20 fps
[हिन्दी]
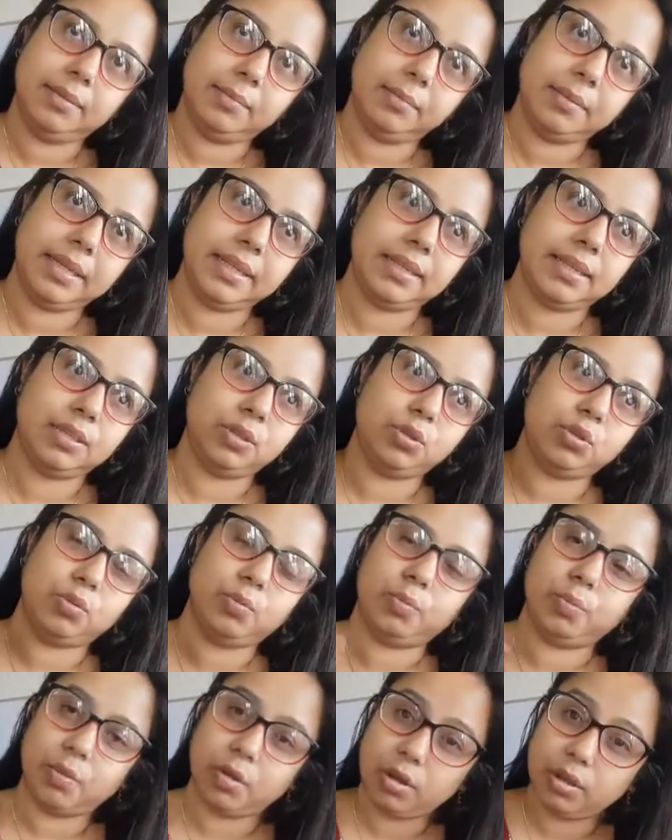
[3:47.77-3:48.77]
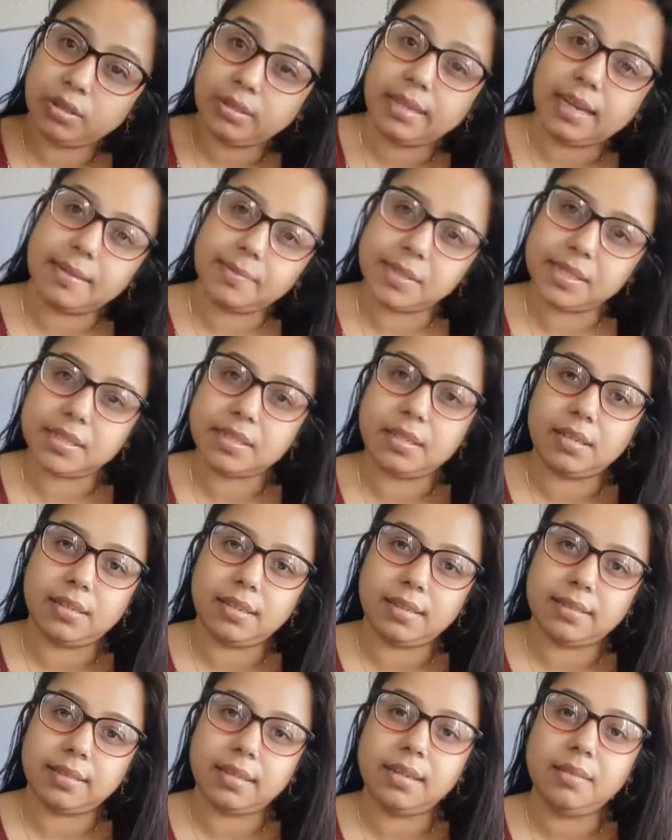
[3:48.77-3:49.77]
मेरा जो बहुत टाइम से चल
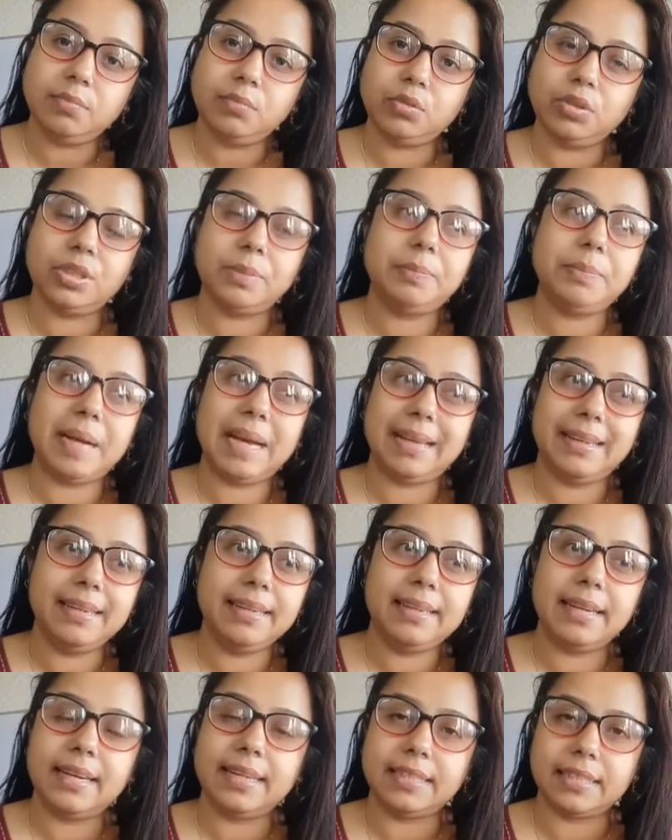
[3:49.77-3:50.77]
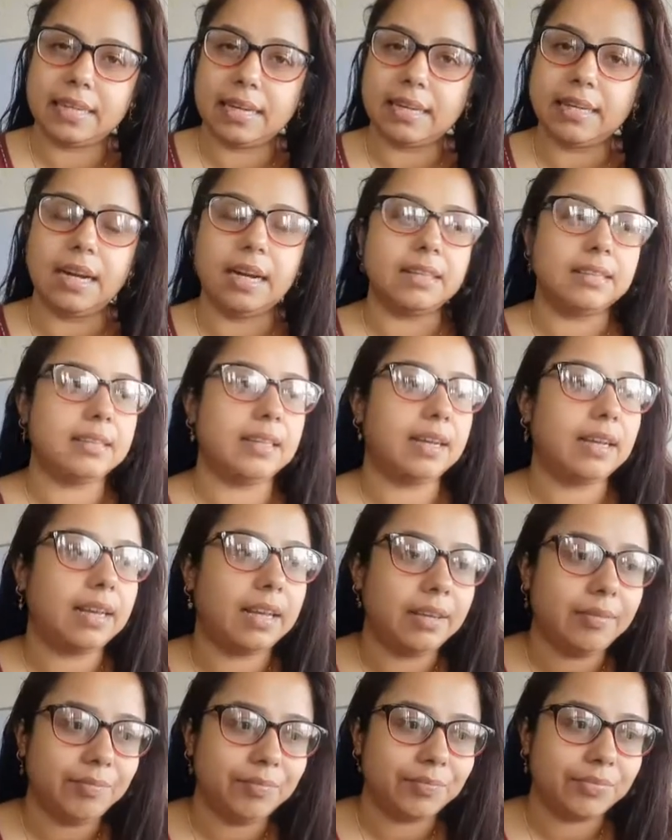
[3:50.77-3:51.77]
रहा था मुझे पैनिक अटैक आता
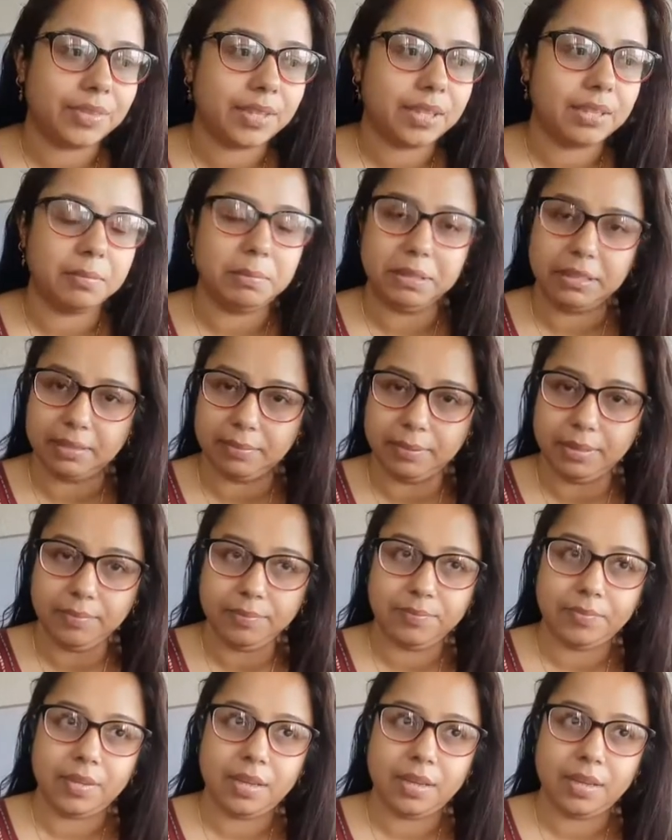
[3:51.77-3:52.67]
है कभी कभी